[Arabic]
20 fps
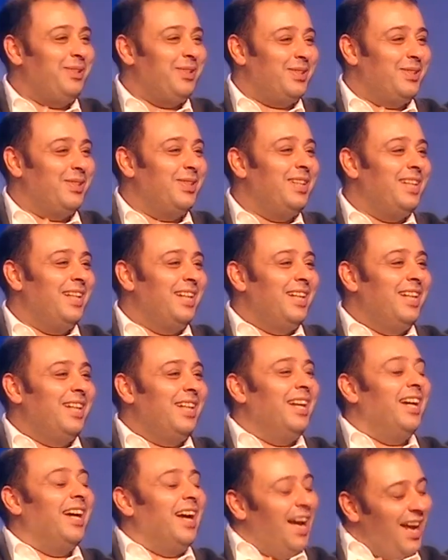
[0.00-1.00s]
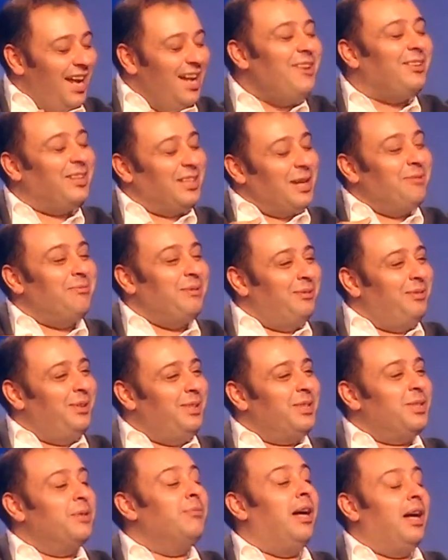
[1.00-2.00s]
في عزه انت عزه انا اتربى
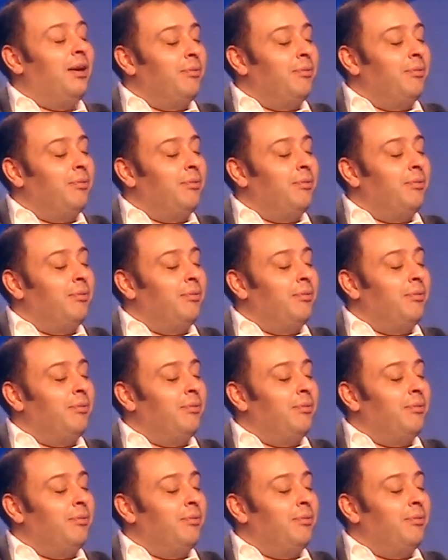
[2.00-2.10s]
في عزه